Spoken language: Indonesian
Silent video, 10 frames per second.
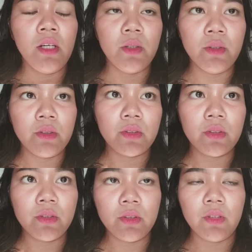
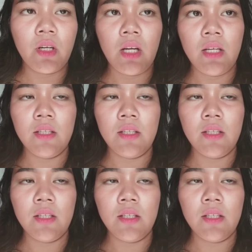untuk